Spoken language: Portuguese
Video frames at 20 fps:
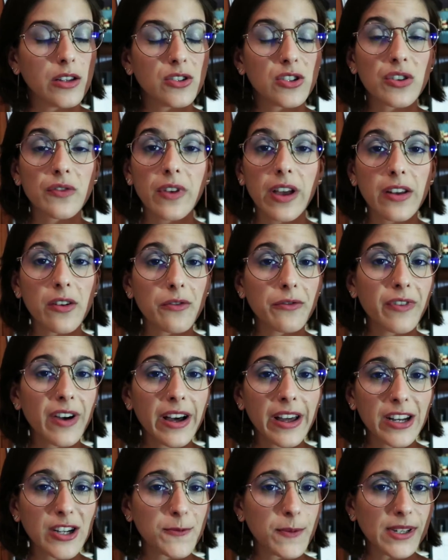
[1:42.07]
Tiveram
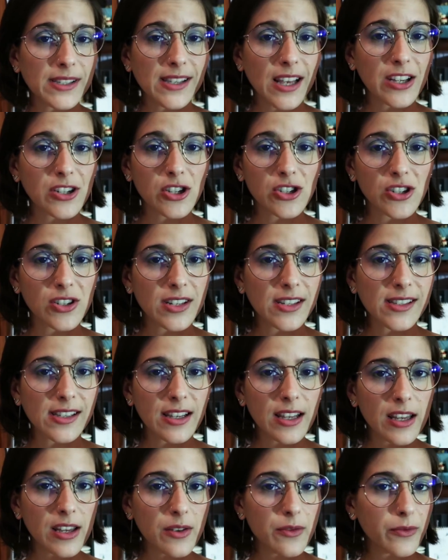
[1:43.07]
várias passagens desse
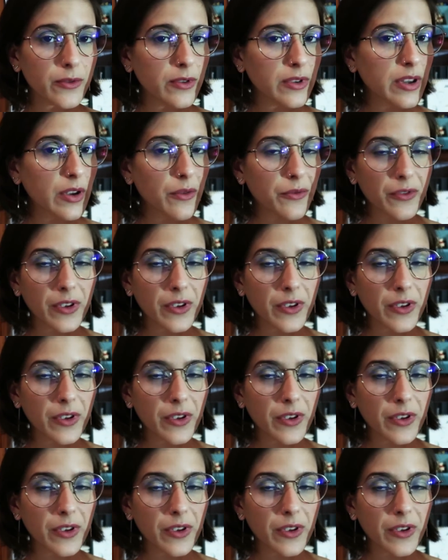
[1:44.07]
livro que eu